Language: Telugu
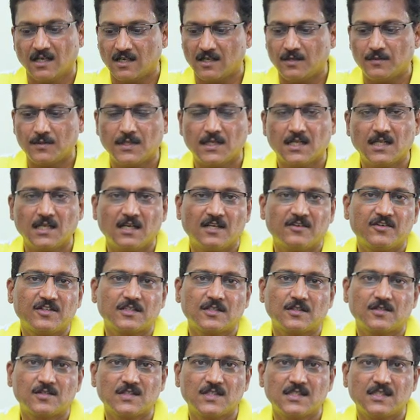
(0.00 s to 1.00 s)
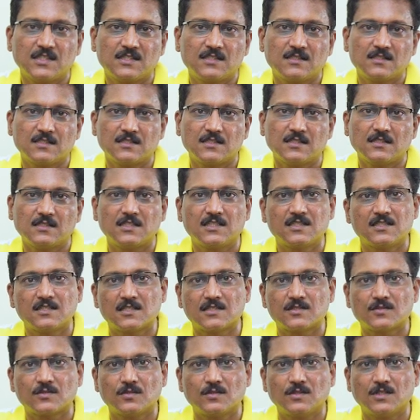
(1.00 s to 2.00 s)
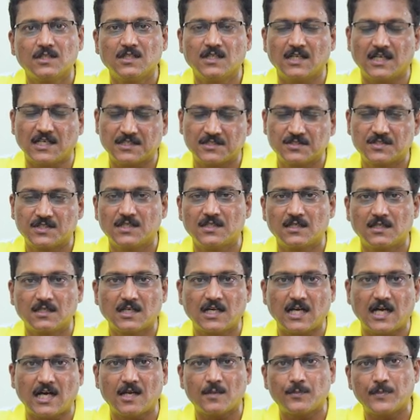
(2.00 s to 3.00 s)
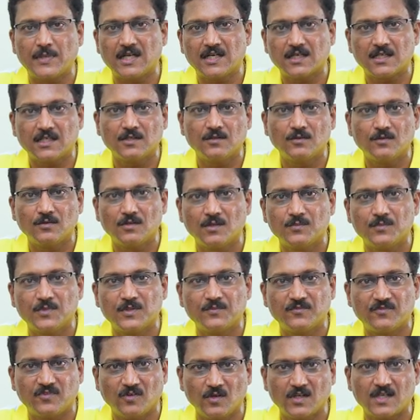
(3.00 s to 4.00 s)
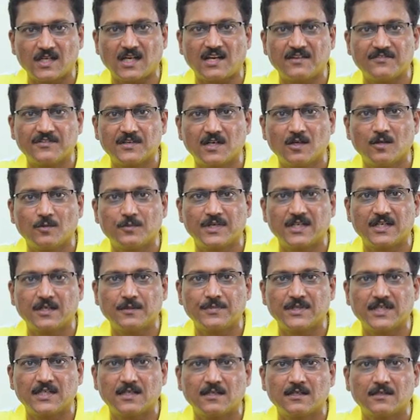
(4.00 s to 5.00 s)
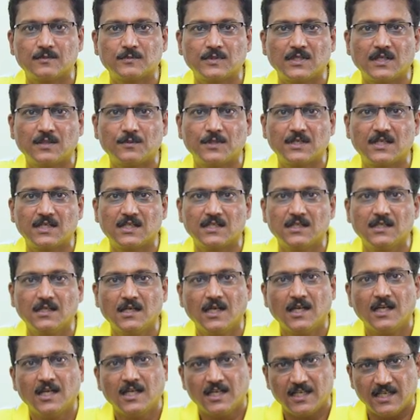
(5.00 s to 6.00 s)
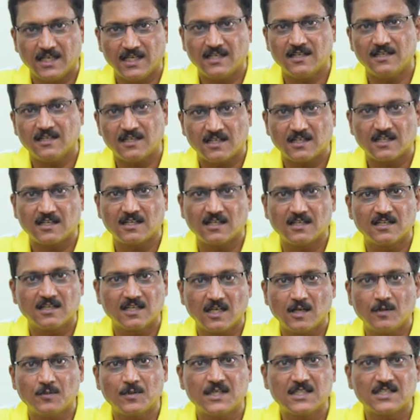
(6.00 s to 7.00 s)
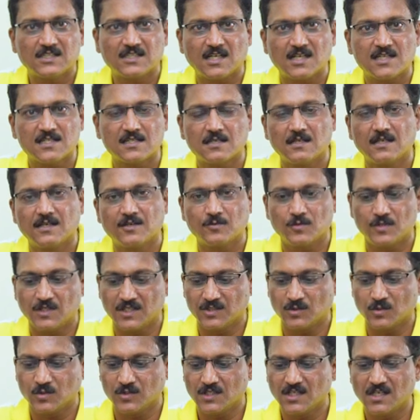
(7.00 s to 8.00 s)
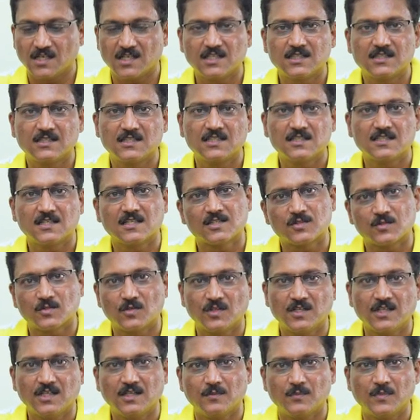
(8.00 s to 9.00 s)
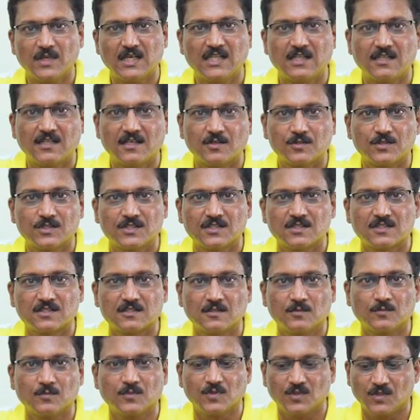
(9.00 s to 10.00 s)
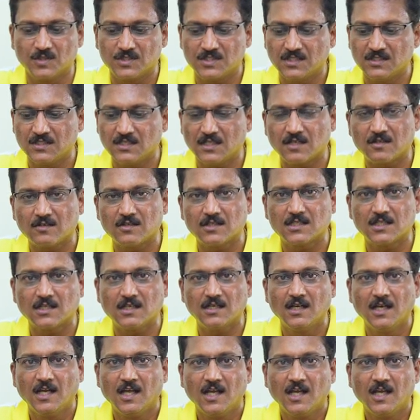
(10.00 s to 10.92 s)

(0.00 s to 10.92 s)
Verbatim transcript: కాబట్టి లెవెన్ థౌజండ్ ఇచ్చేసి తీసేసుకొని అర్జెంట్ కార్ పార్కింగ్ కూడా మేము ఫుల్ ట్రాఫిక్లో పెట్టి పెట్టినాం కాబట్టి ఇంకా అక్కడ నిలబడే ఛాన్స్ లేకుండే తొందరగా తీసేసుకొని బయలుదేరి వచ్చేసినాము వచ్చిన తర్వాత